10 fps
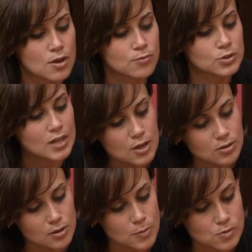votei em
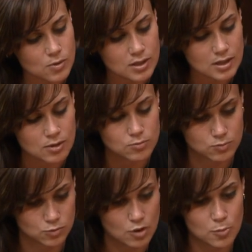outra pessoa que eu,
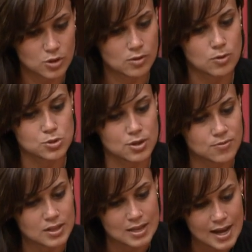só porque eu não tinha
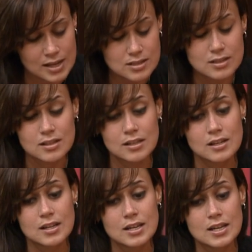afinidade,
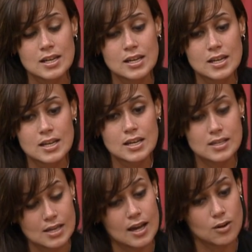
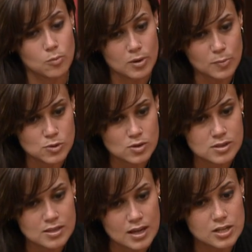que era uma pessoa
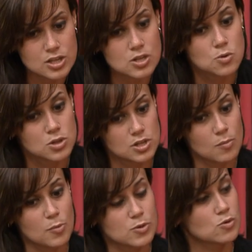distante, que hoje é
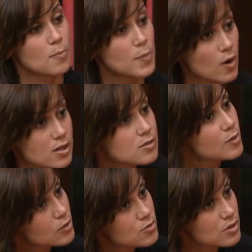uma pessoa próxima,
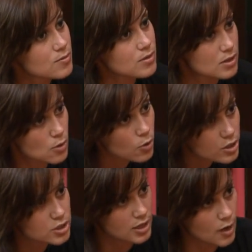inclusive, que
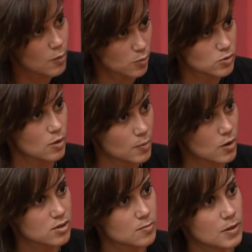hoje é uma pessoa
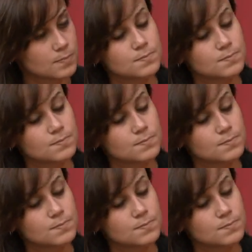próxima.